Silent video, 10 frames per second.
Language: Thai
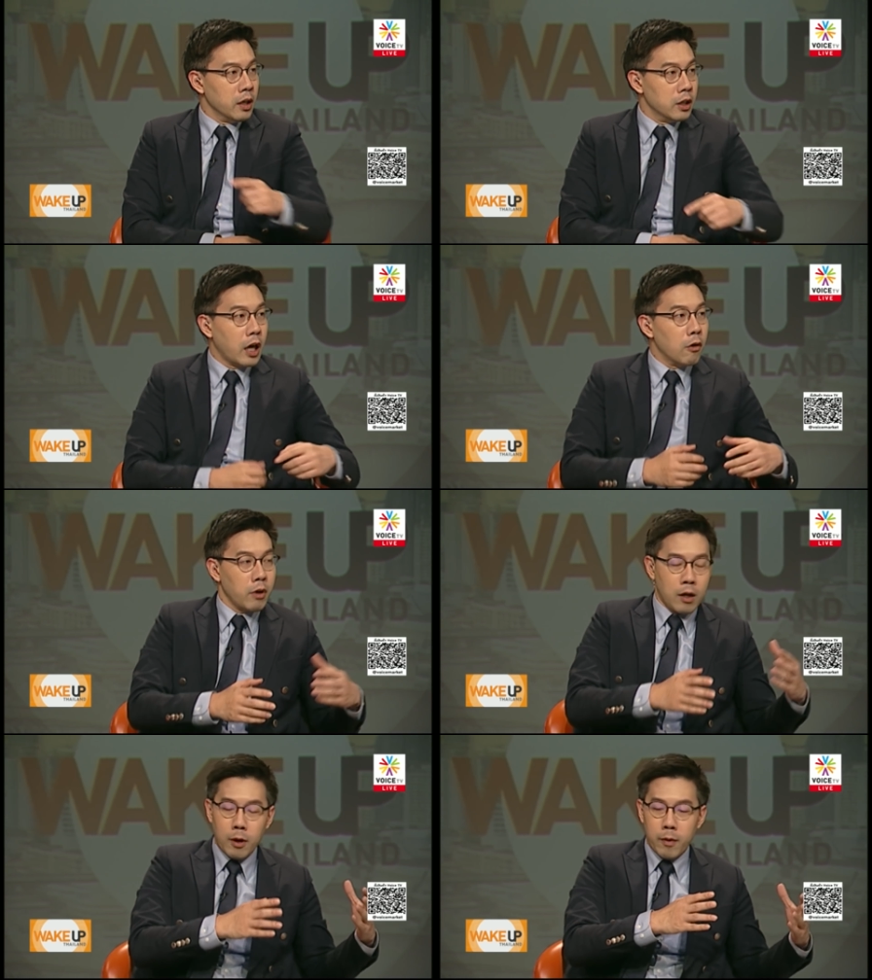คือเขา
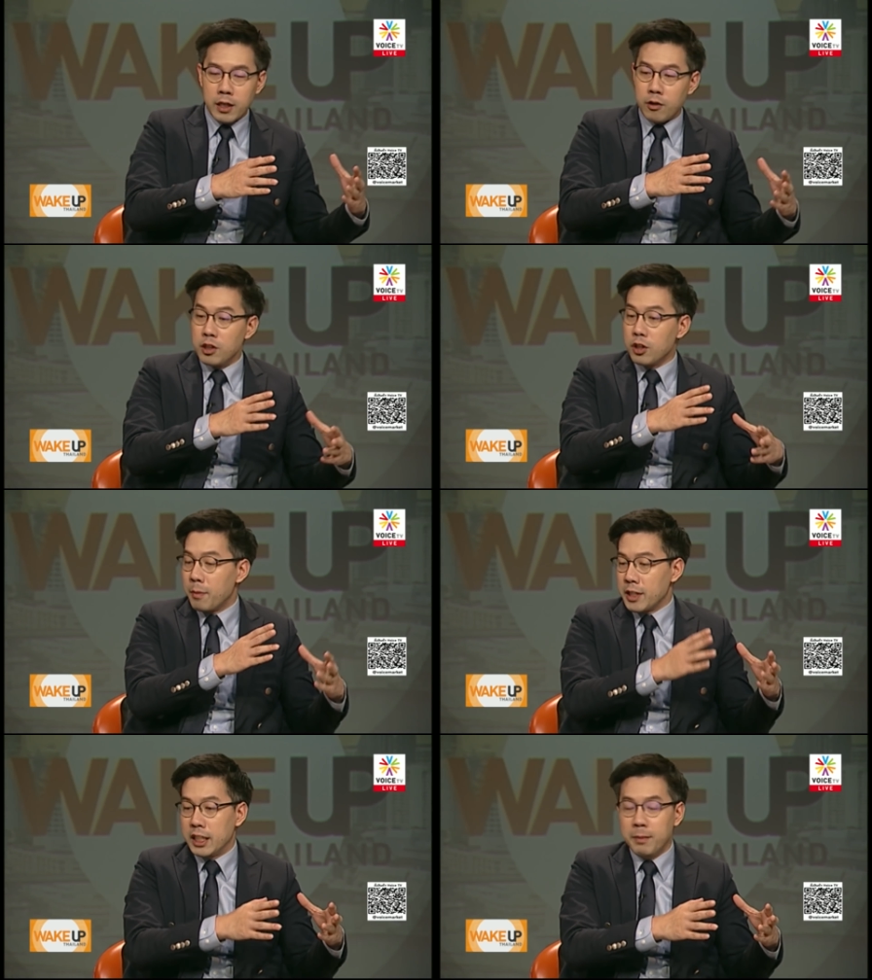เขาบอกว่าเขาชื่นชอบ
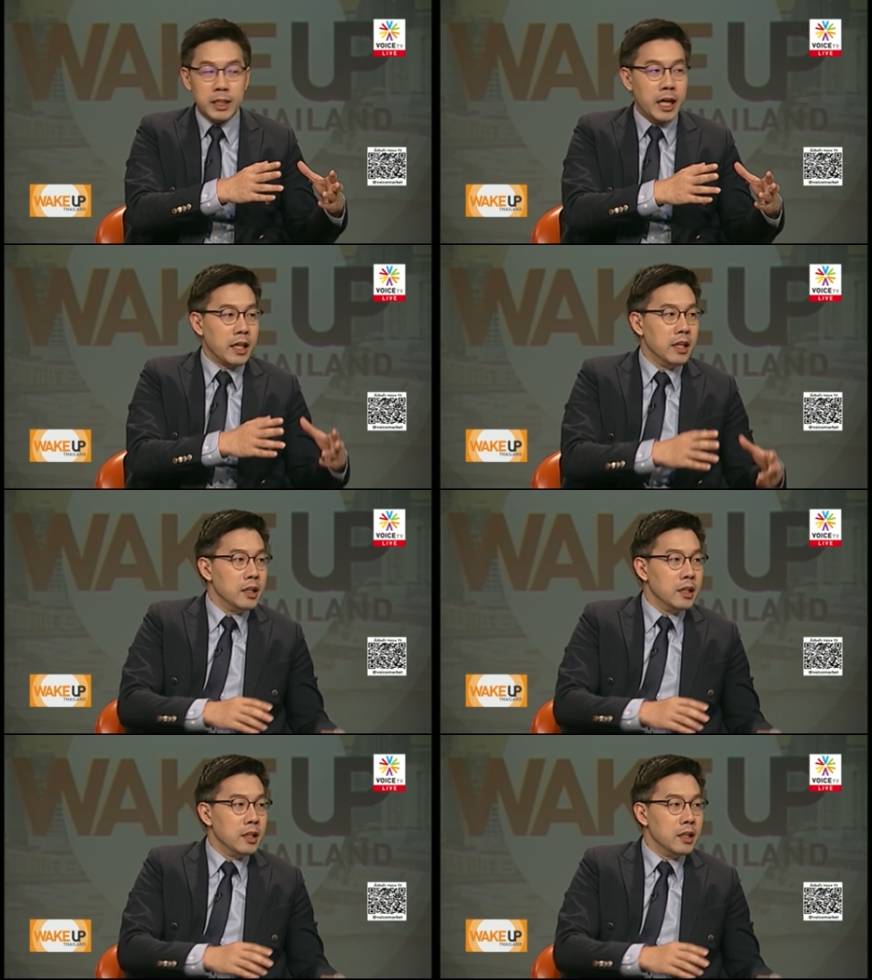ประชาธิปไตย